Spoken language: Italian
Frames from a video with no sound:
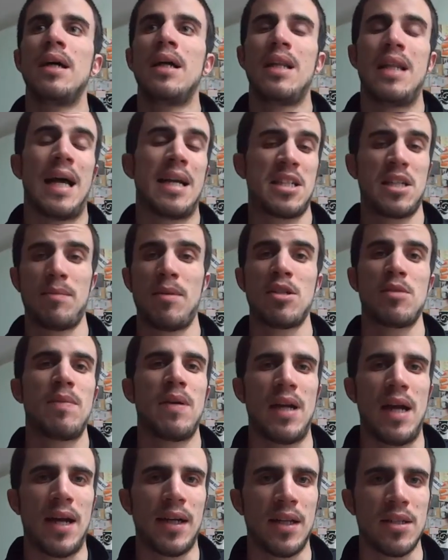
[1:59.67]
lascia ben
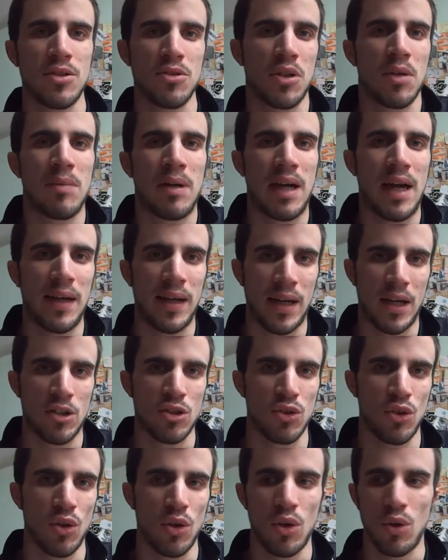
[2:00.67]
sperare, nel senso che magari era
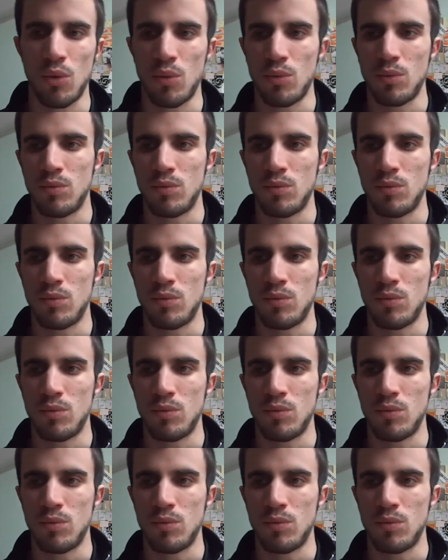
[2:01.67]
solo